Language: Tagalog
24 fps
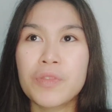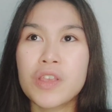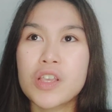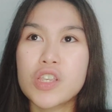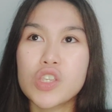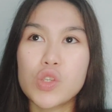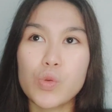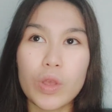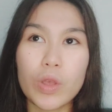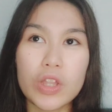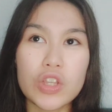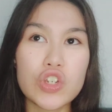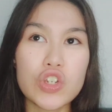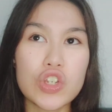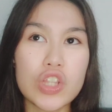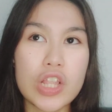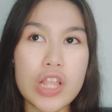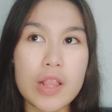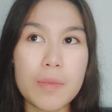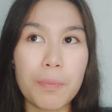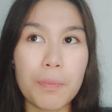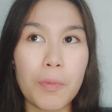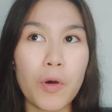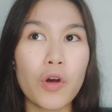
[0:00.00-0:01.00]
Switch
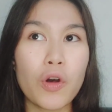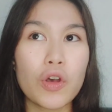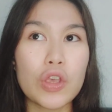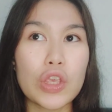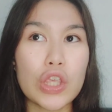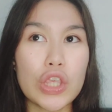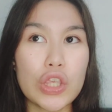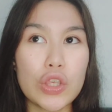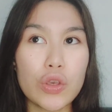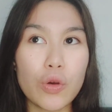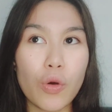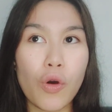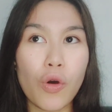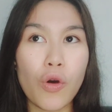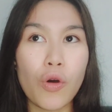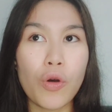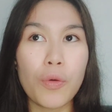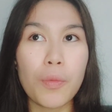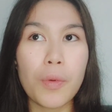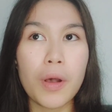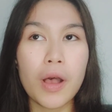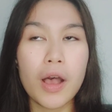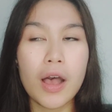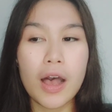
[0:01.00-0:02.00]
din po
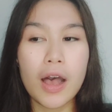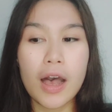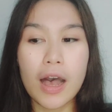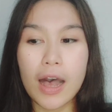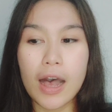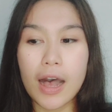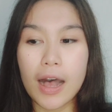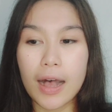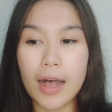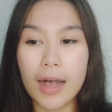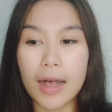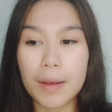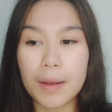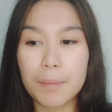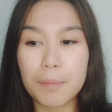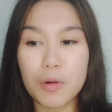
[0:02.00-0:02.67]
yung um,